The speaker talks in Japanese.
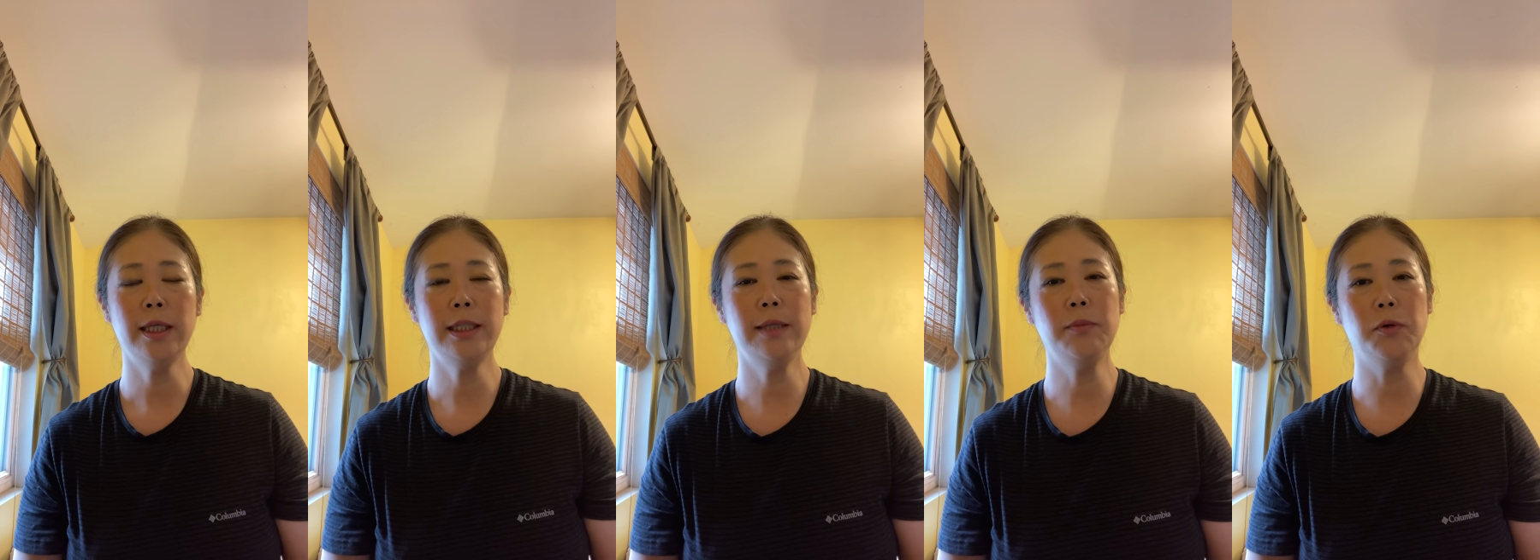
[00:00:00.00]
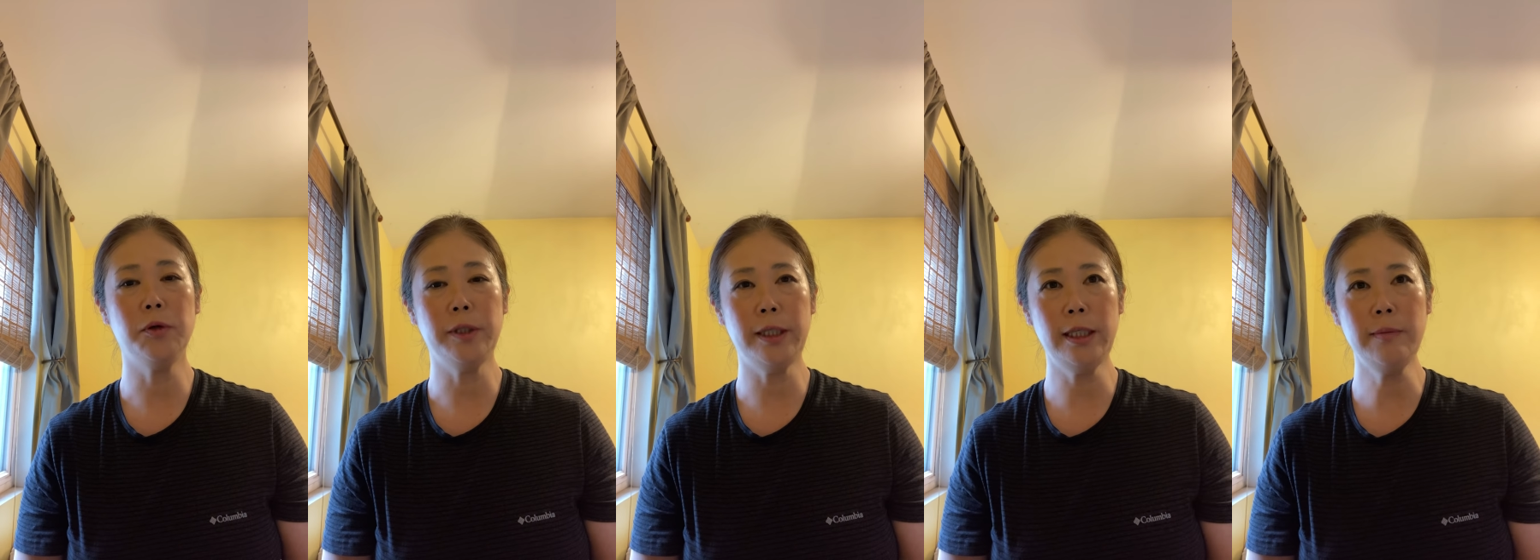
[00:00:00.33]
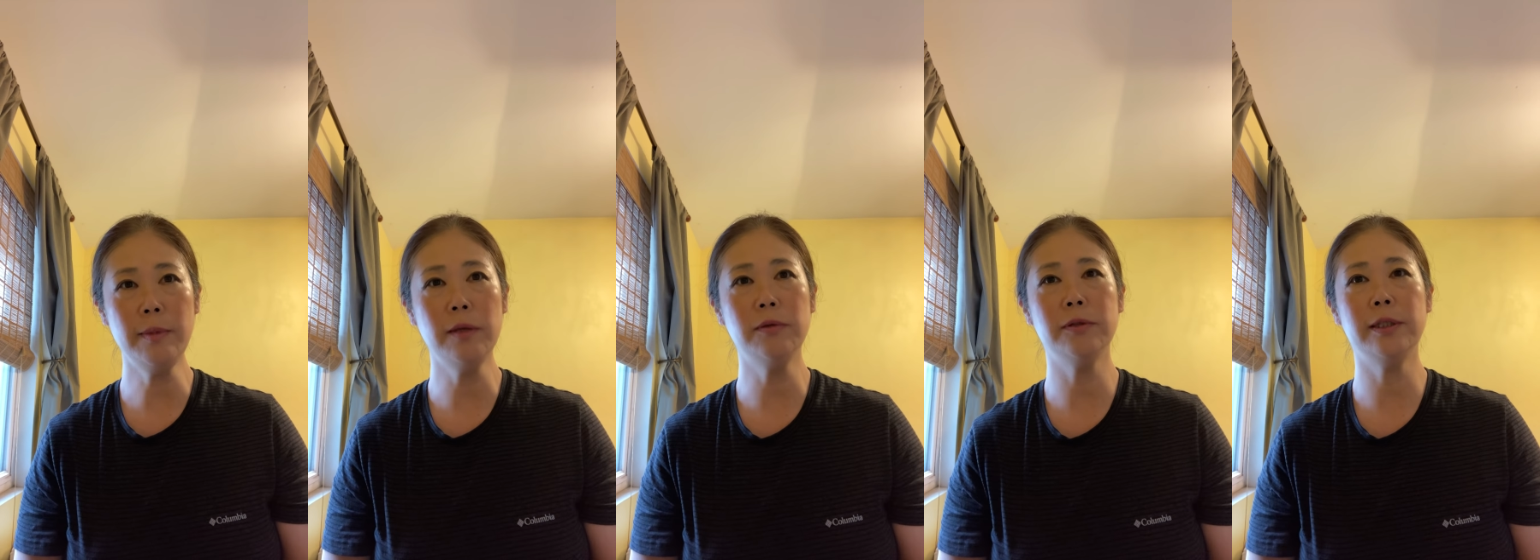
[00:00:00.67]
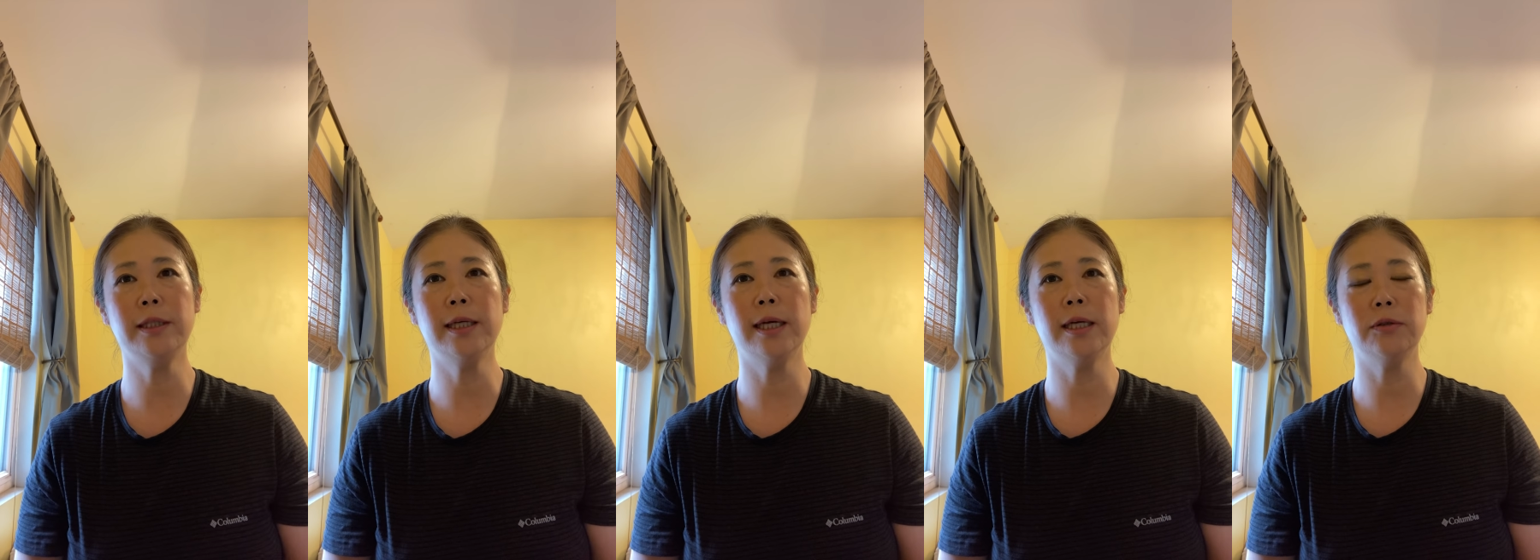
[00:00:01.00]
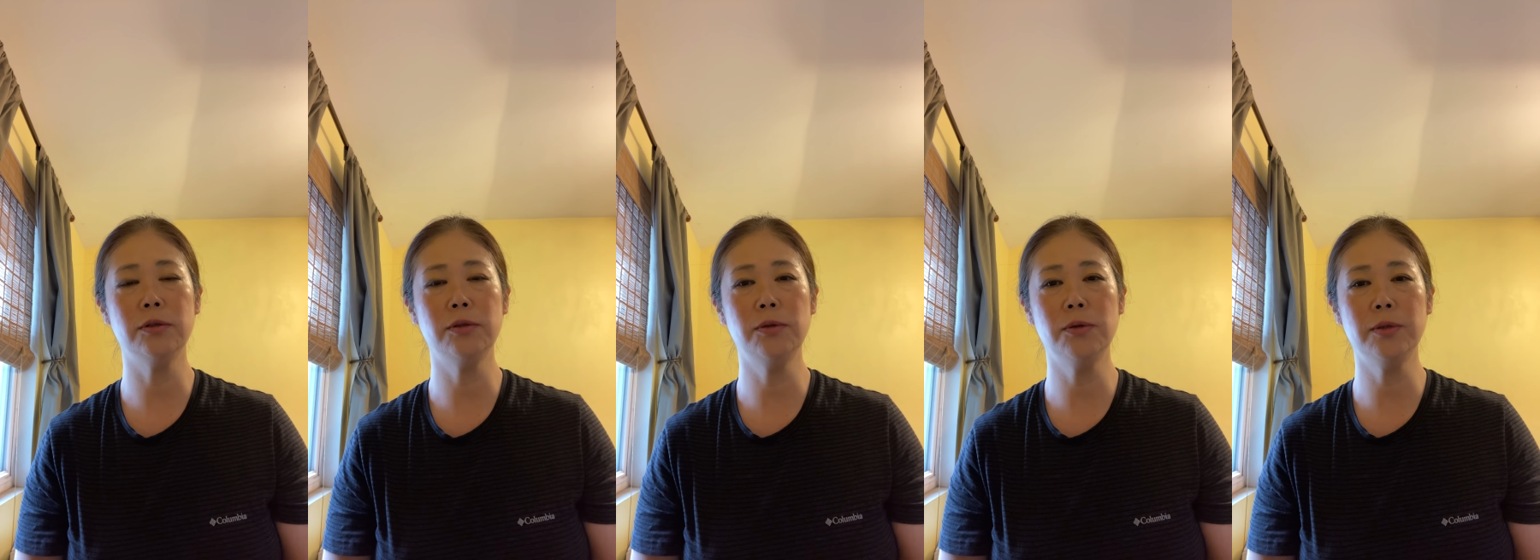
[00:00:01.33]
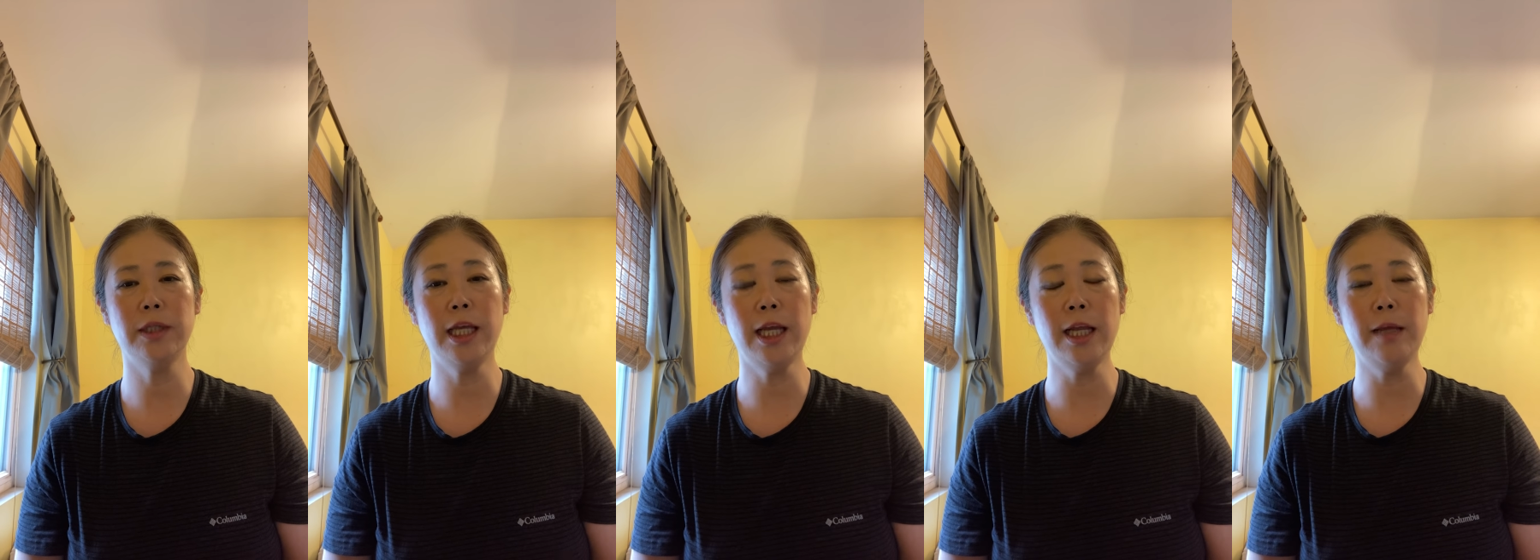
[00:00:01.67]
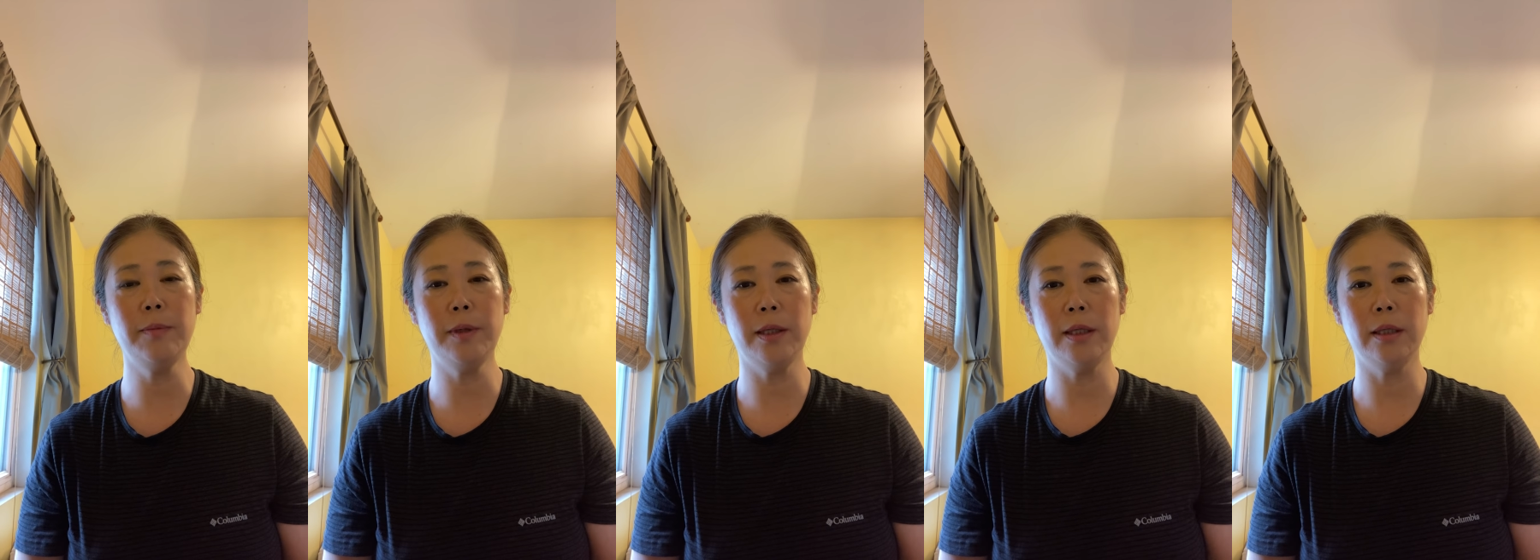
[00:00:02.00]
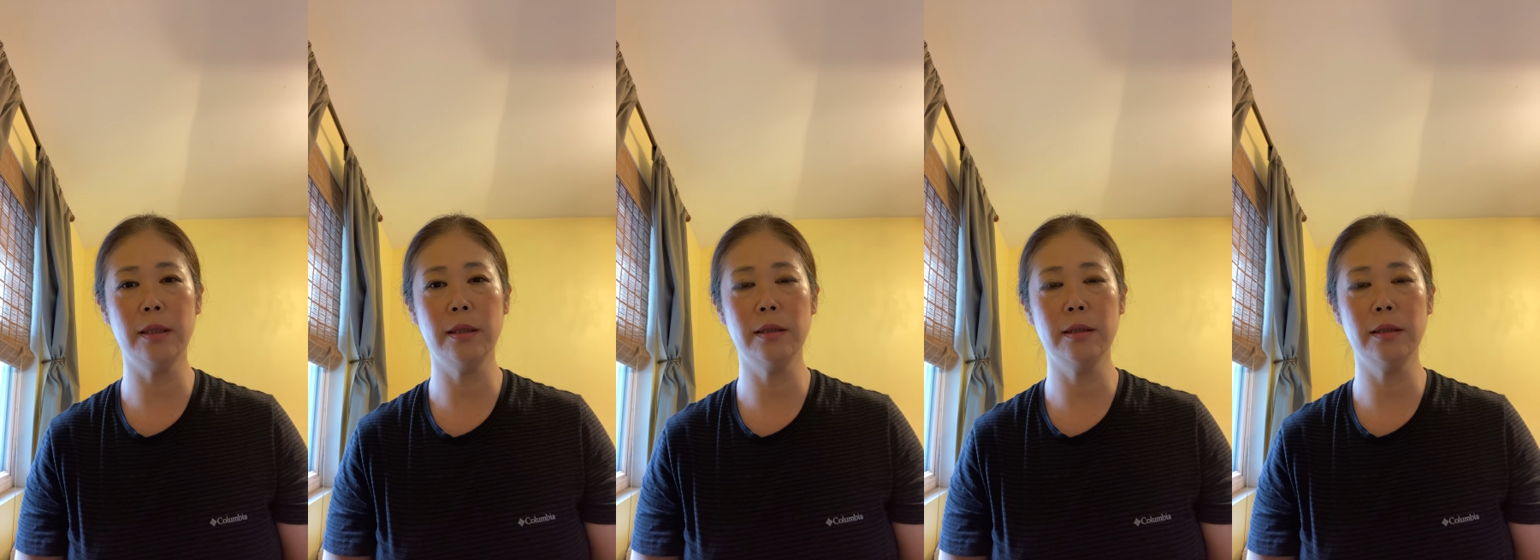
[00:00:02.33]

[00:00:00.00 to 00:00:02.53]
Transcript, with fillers: でも今振り返るとテレビ